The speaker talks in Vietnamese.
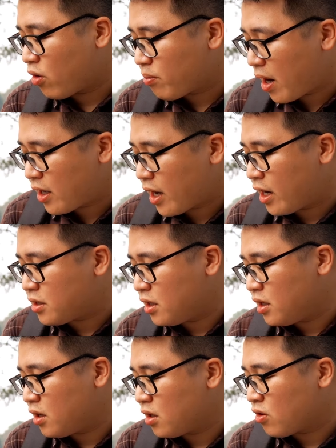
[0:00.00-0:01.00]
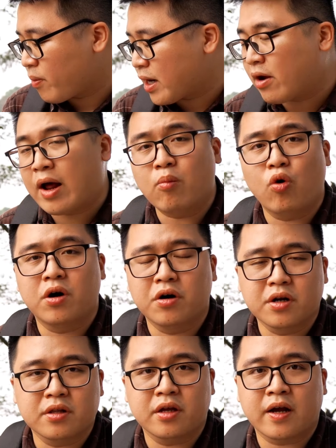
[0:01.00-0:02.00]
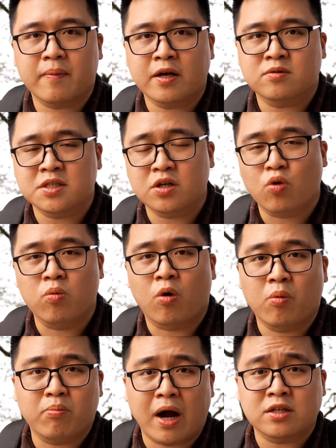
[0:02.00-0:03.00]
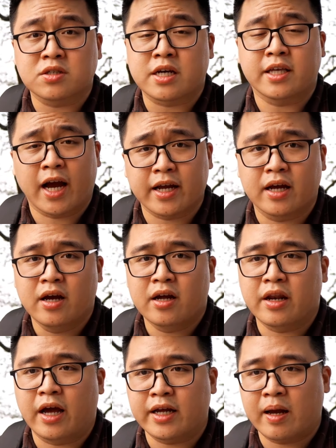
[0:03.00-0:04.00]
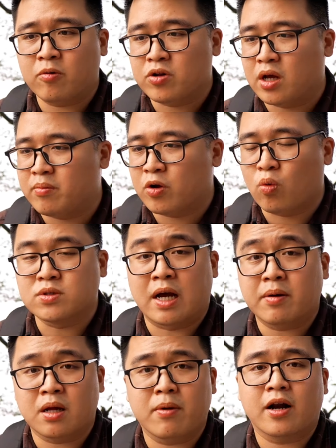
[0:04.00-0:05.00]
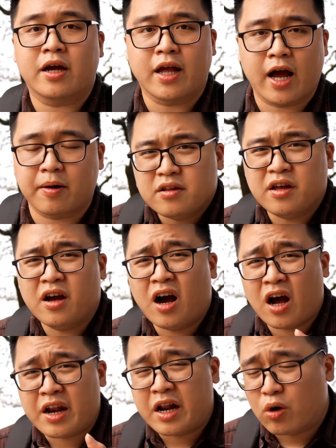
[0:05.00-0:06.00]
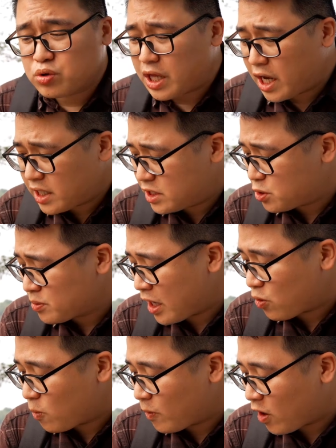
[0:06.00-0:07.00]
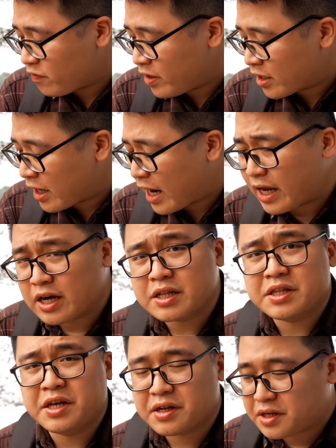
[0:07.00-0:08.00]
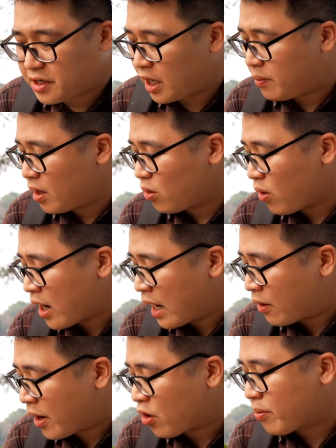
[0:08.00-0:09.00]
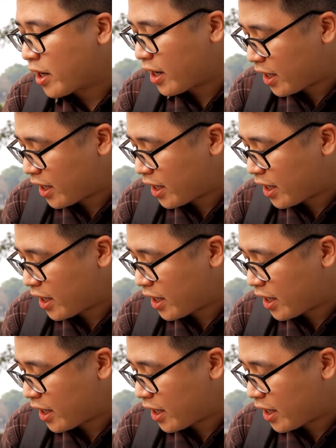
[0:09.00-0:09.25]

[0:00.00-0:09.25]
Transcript: con máy này thì con máy nào đáng mua hơn thì ngày hôm nay chúng ta sẽ cùng có một bài so sánh nhanh để anh em có thể mình cùng giải quyết thắc mắc này nha thì ờ, để đầu tiên chúng ta cùng nói về cái ờ, thiết kế bên ngoài của hai con máy